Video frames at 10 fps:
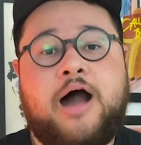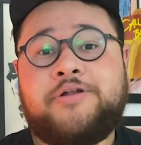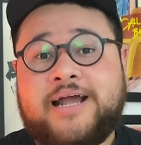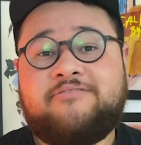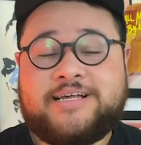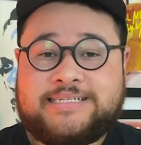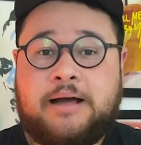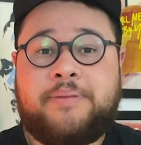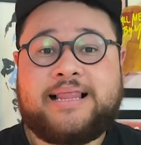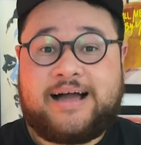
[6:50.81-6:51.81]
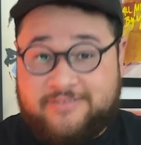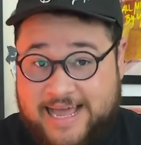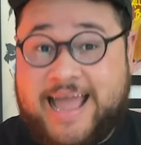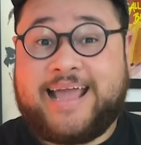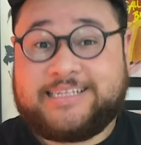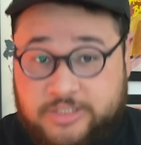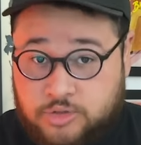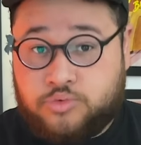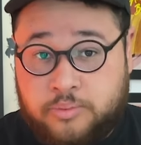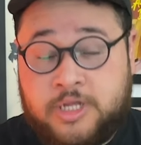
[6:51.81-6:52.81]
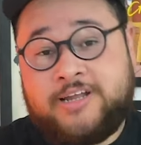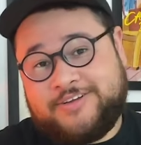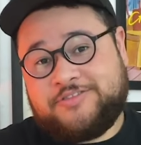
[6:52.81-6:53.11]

A única vez que a palavra eu